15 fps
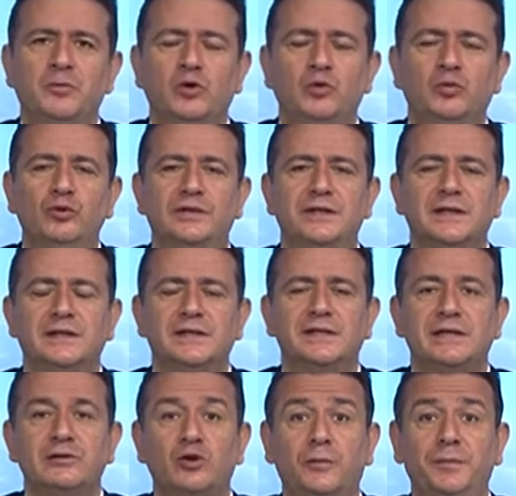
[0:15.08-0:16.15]
Umut
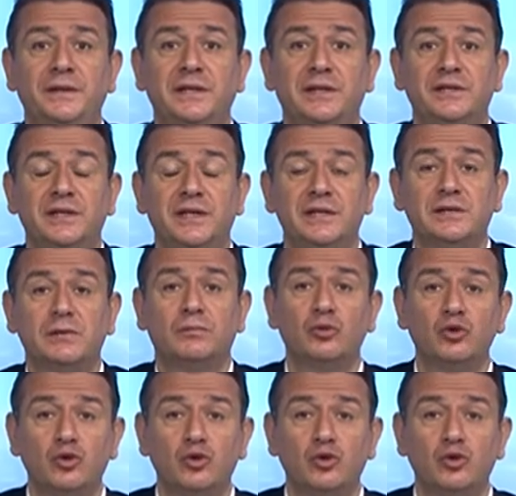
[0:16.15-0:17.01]
Yıldız'la sohbet edeceğiz.